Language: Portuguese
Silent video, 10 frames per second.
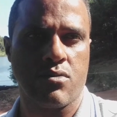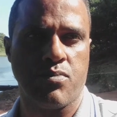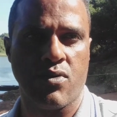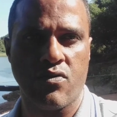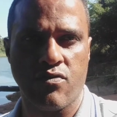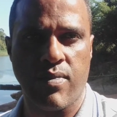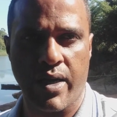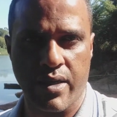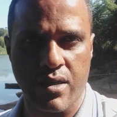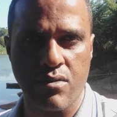o povo
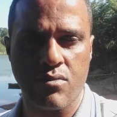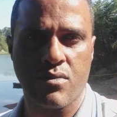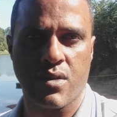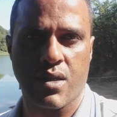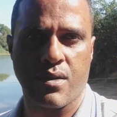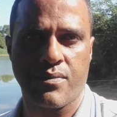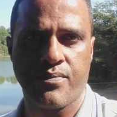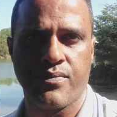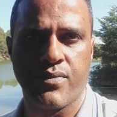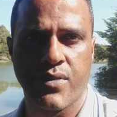barreirinho, né?
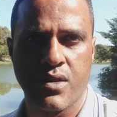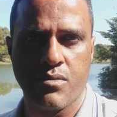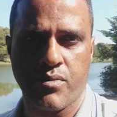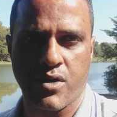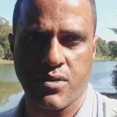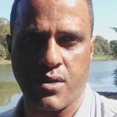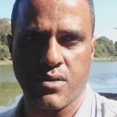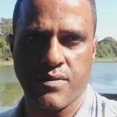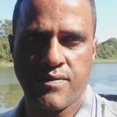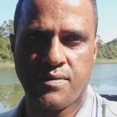O pessoal
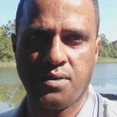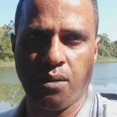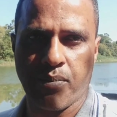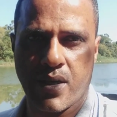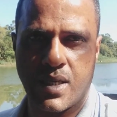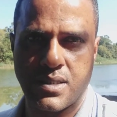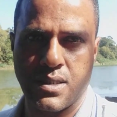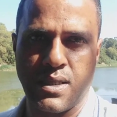que vive da pesca,